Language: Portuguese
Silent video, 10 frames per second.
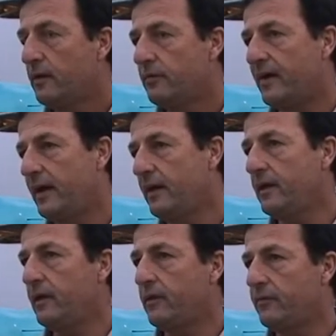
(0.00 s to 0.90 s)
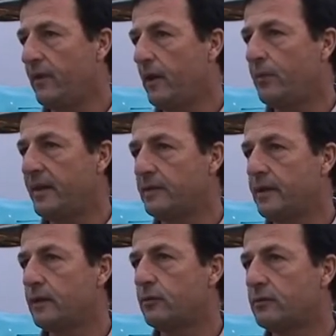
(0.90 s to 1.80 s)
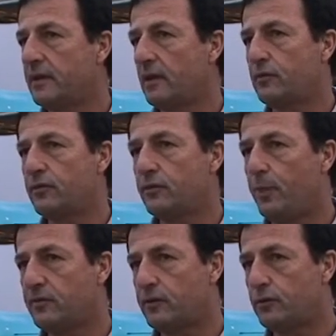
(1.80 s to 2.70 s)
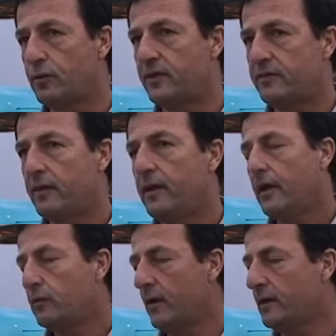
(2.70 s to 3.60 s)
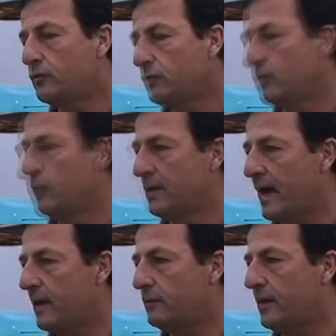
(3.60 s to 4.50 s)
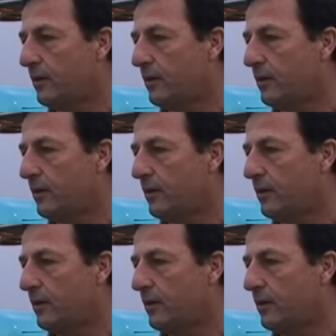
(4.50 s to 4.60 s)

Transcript: vai, vai aumentando tanto os expositores quanto o gado.